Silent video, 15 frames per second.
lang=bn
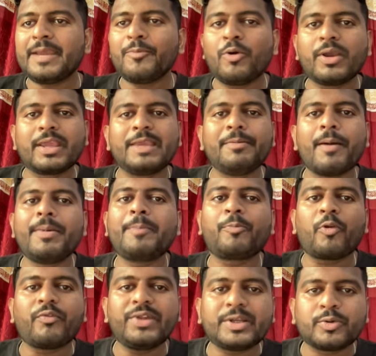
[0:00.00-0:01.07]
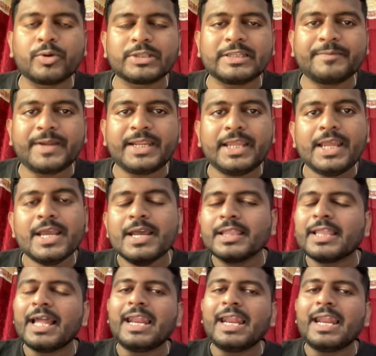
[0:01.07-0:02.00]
এবং কিভাবে প্রফিট করতে পারি তাহলে